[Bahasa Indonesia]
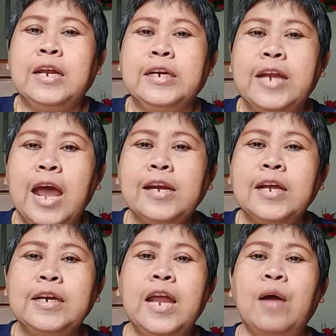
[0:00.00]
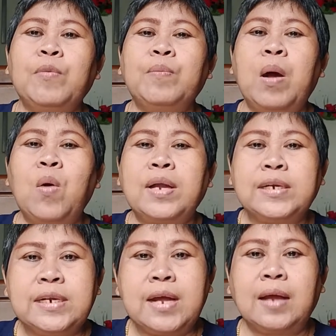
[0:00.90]
dan hendak membawa
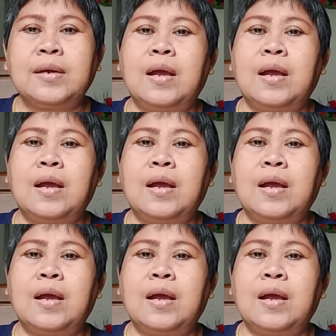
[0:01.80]
dia